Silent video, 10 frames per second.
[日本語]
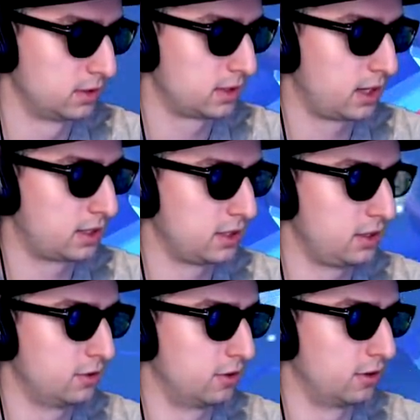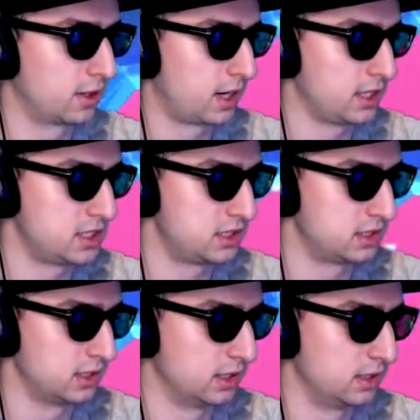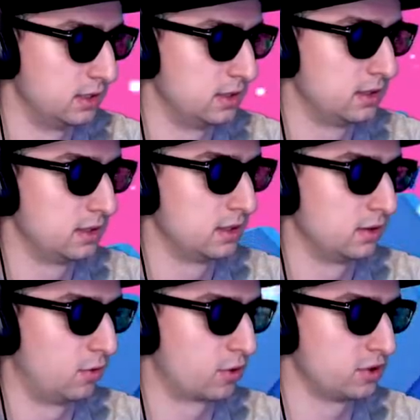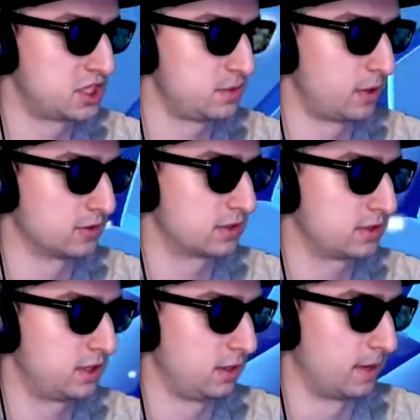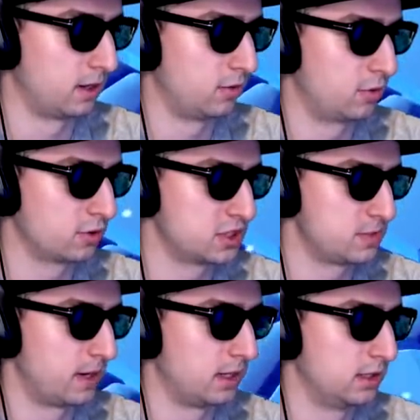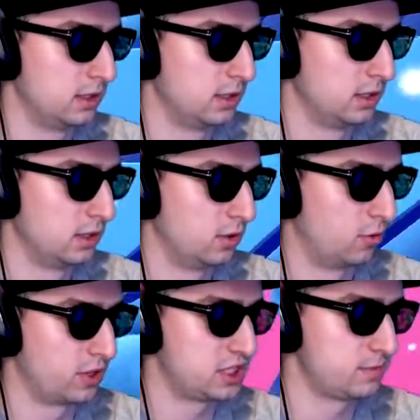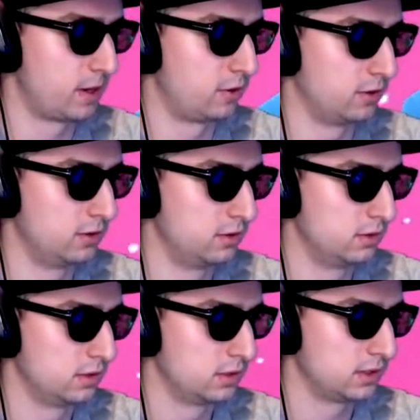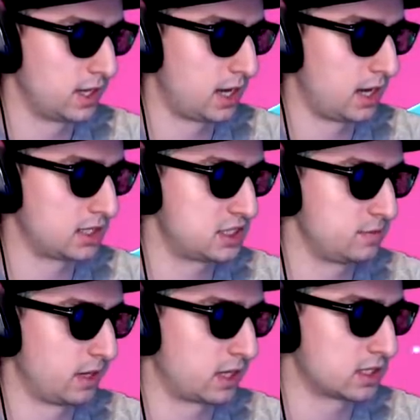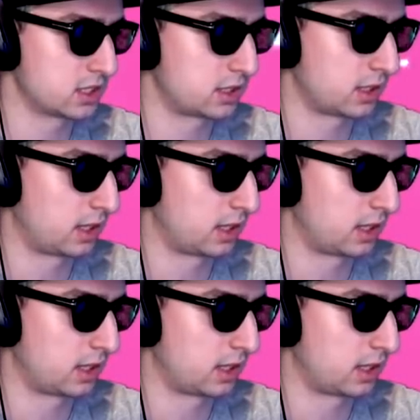隔離を開始する俺の島を作ってる今俺の島俺島をいやー島行かれちゃった